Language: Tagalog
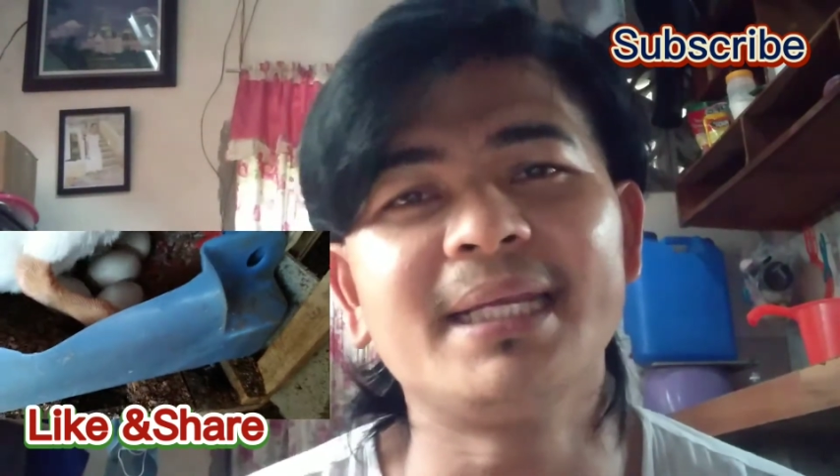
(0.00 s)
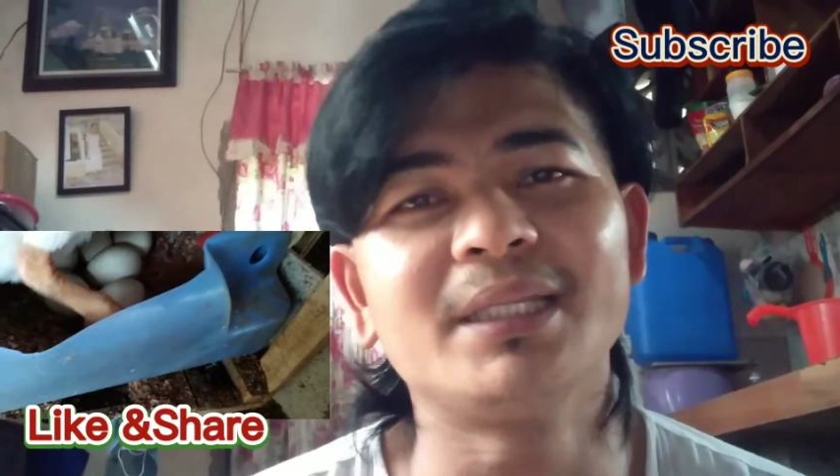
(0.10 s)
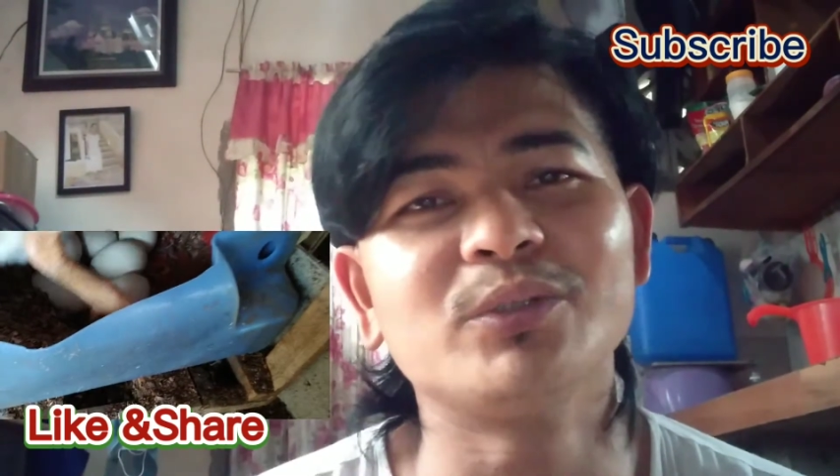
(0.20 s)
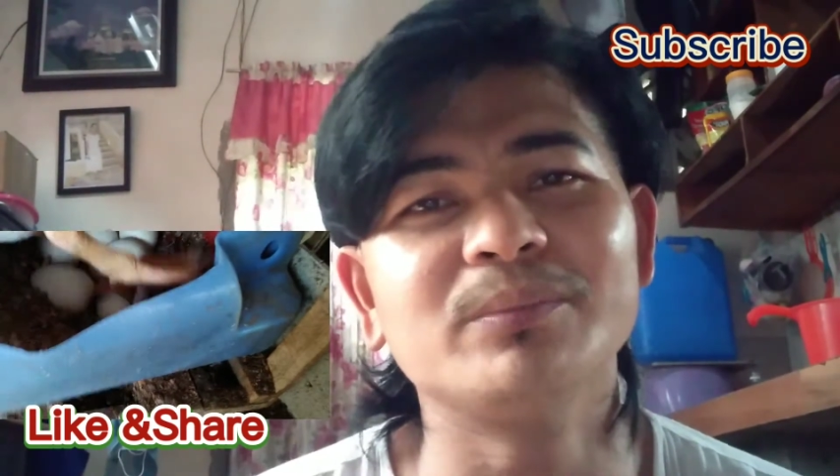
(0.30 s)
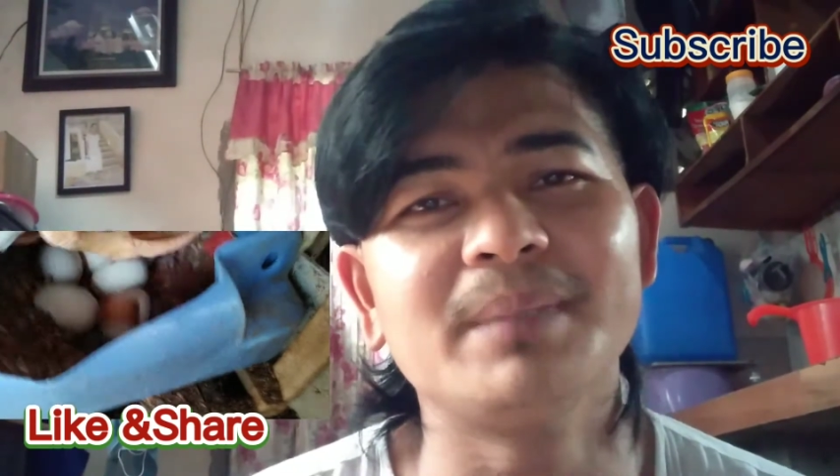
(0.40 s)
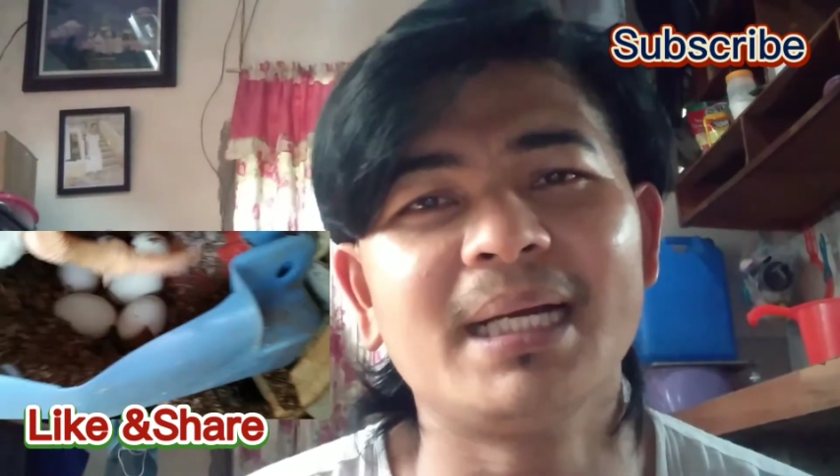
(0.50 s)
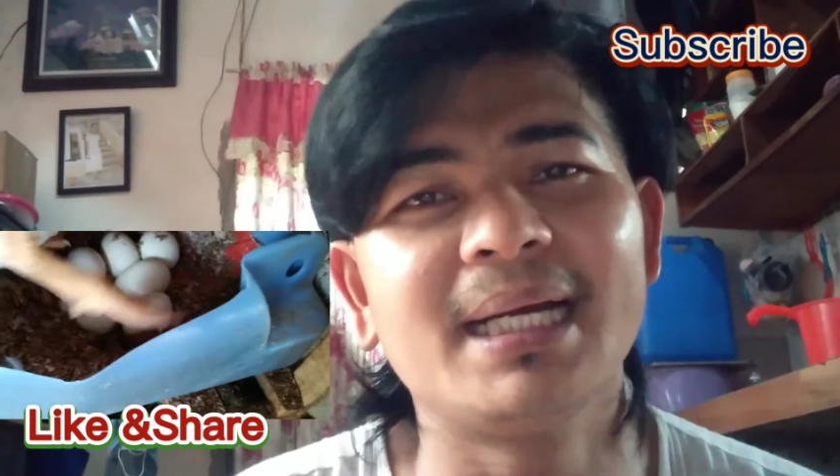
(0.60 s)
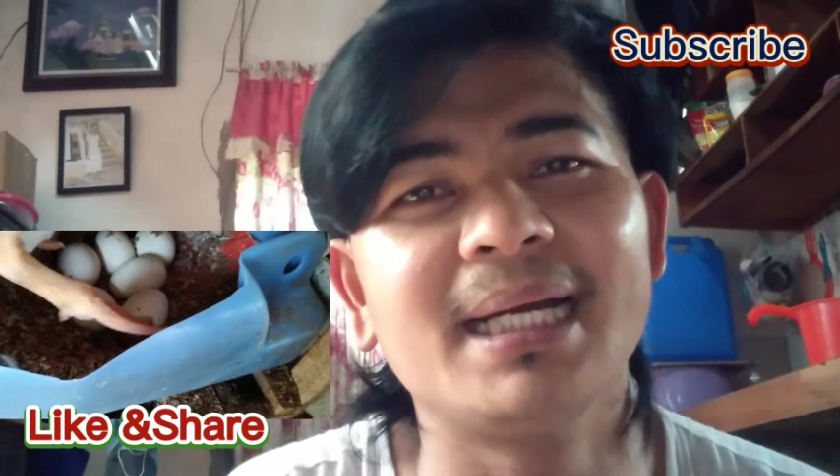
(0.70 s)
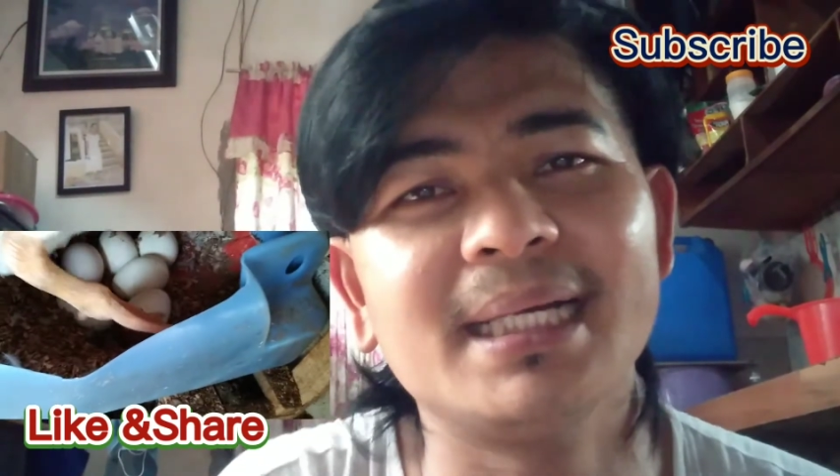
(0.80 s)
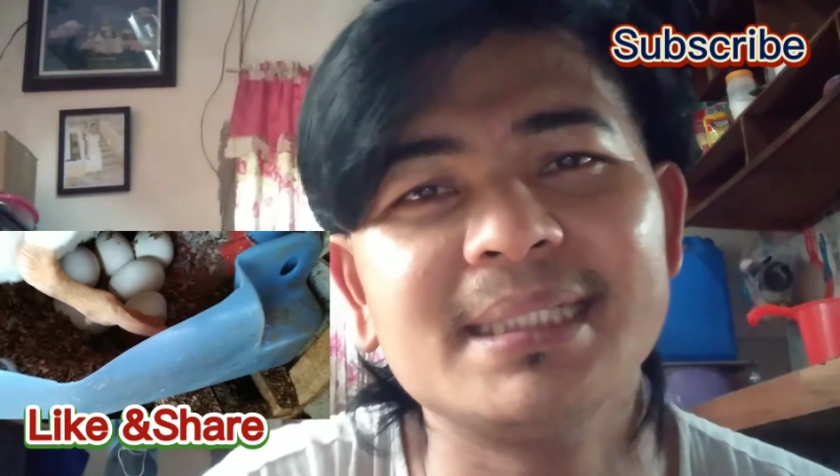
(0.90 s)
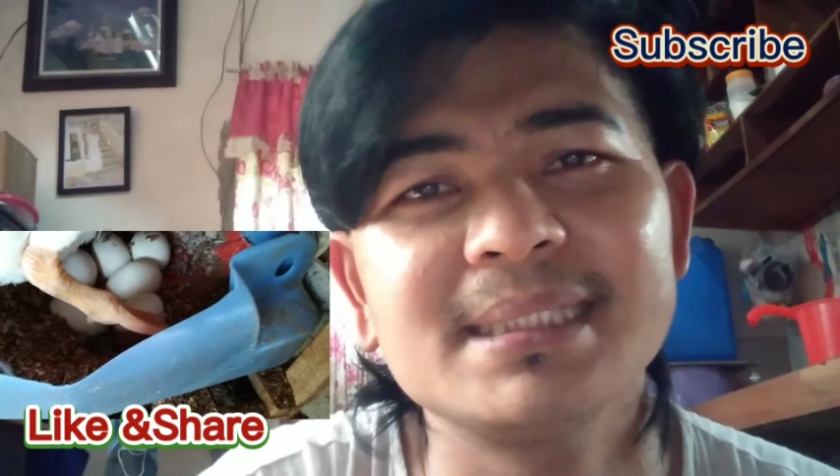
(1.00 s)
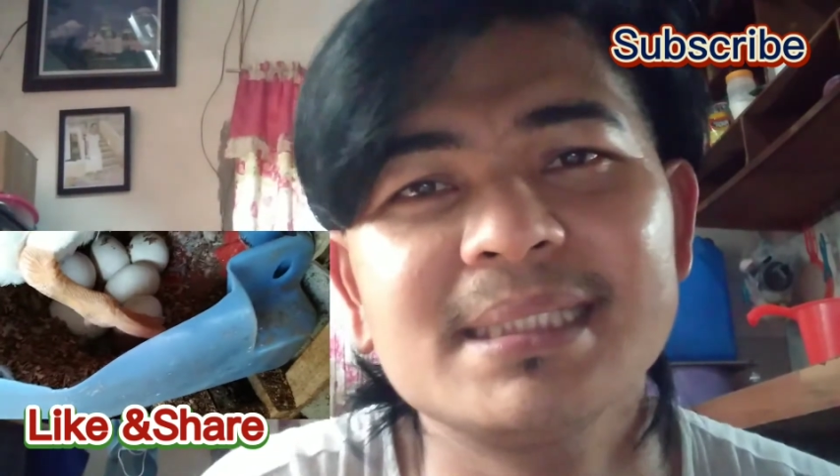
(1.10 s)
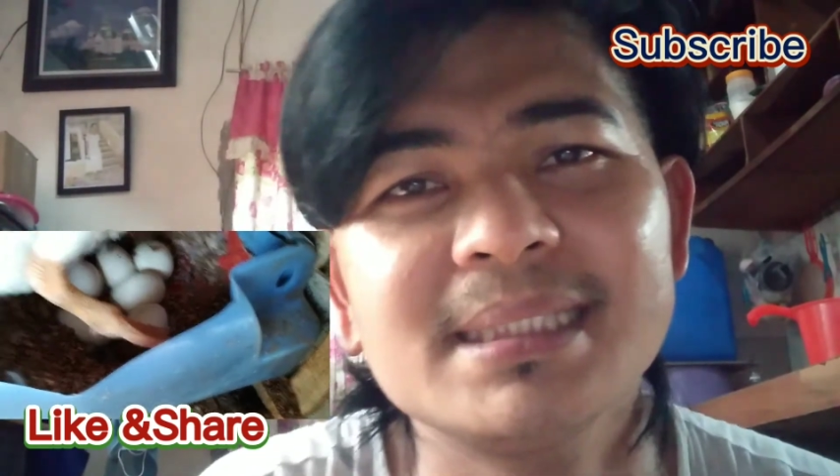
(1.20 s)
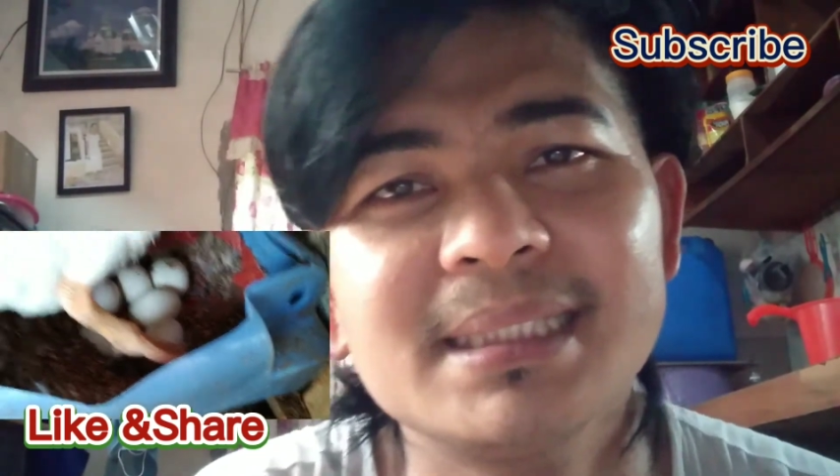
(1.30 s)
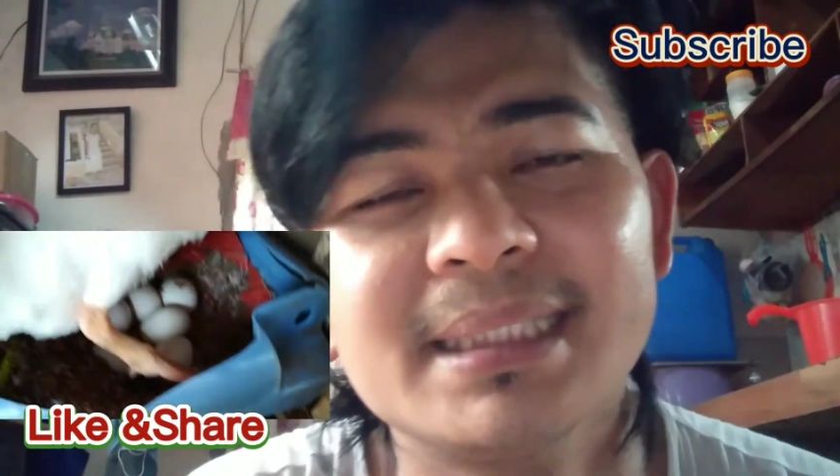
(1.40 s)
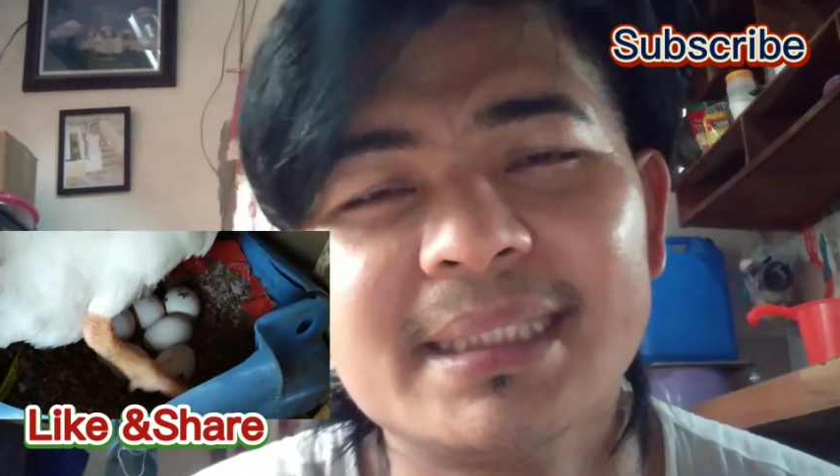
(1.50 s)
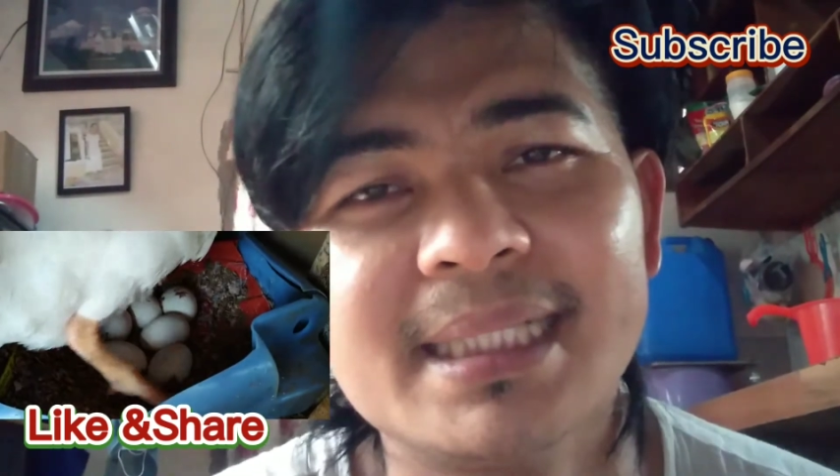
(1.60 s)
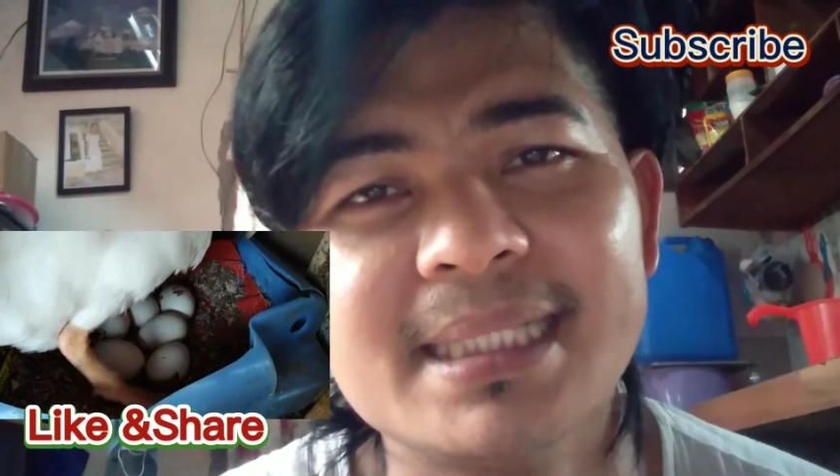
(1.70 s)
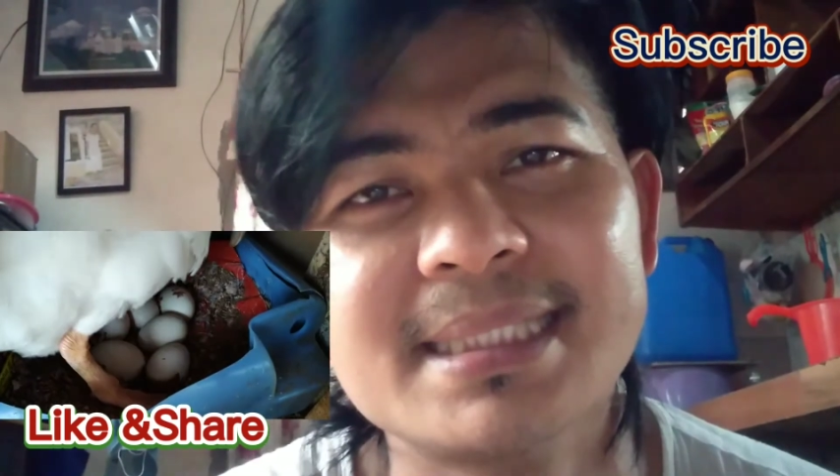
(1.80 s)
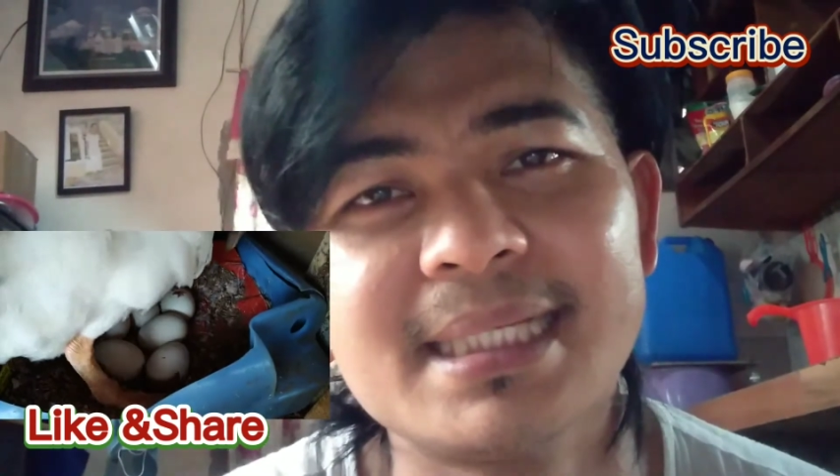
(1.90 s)
na tong mga
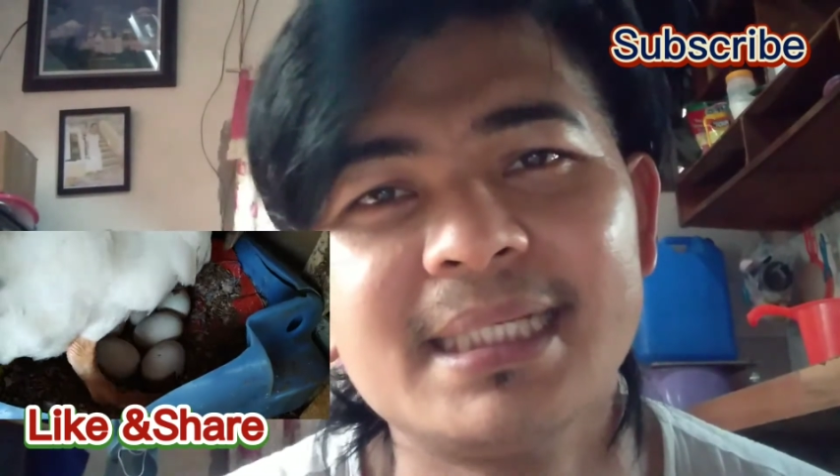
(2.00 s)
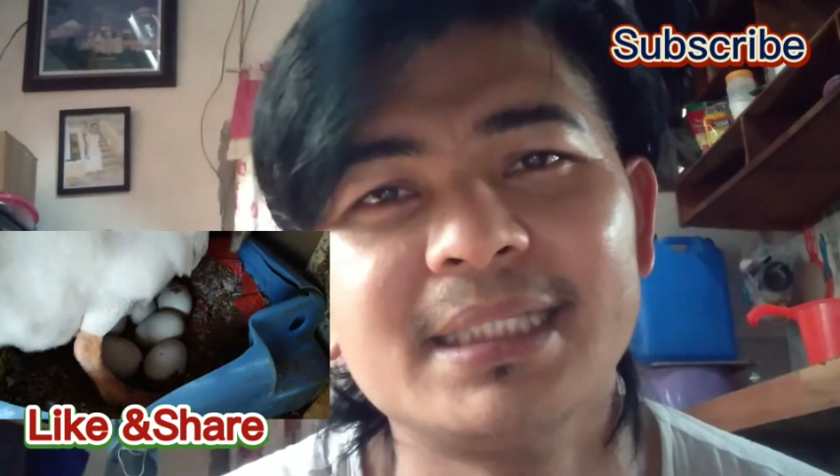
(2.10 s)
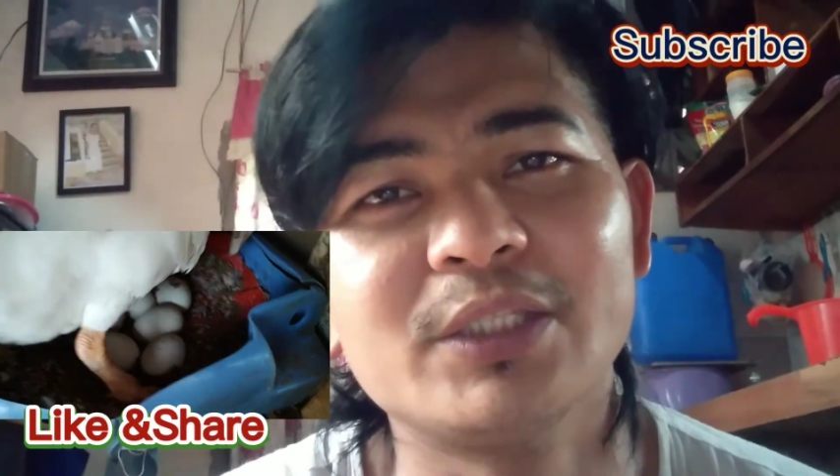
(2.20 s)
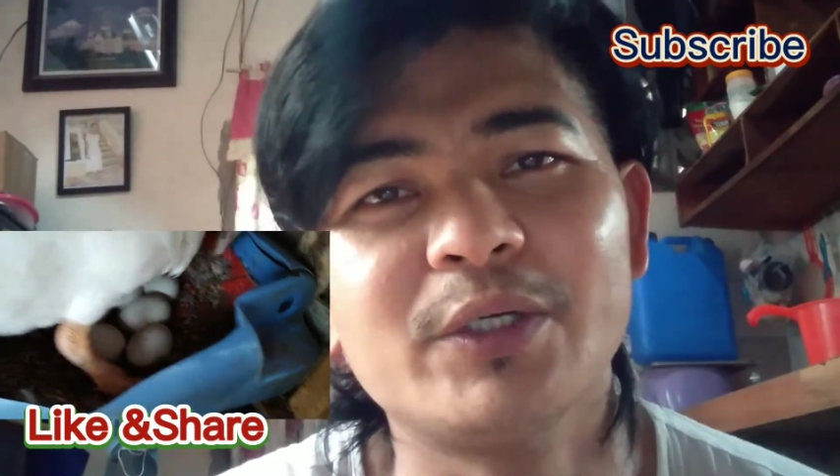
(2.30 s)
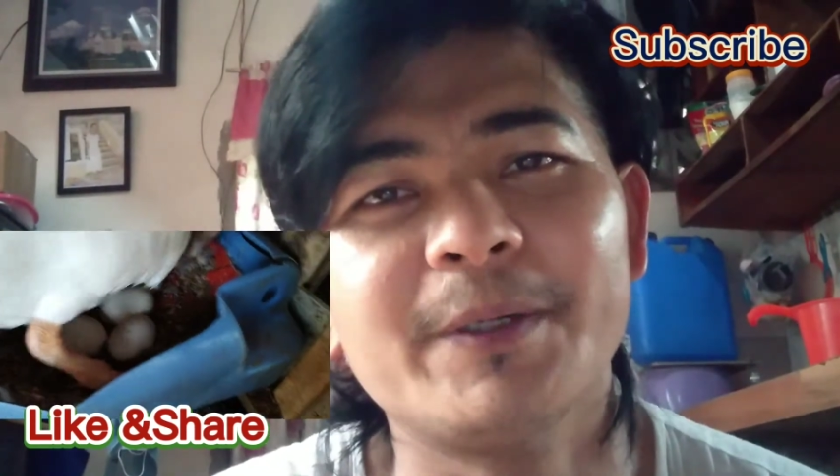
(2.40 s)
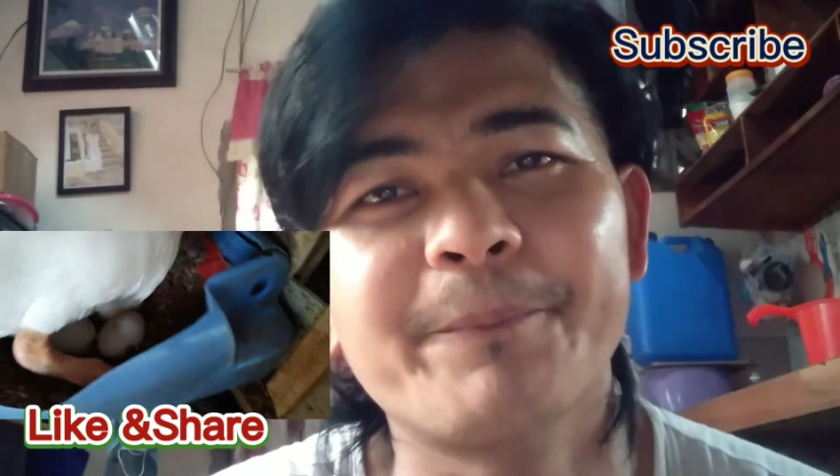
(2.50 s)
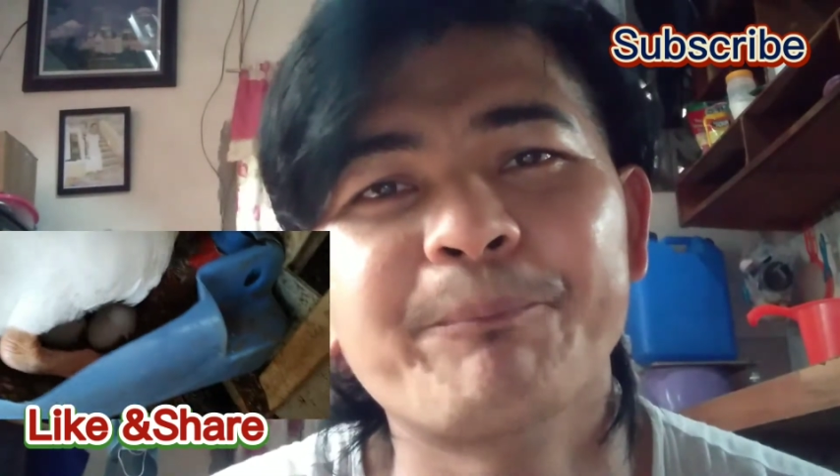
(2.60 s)
gansa na to.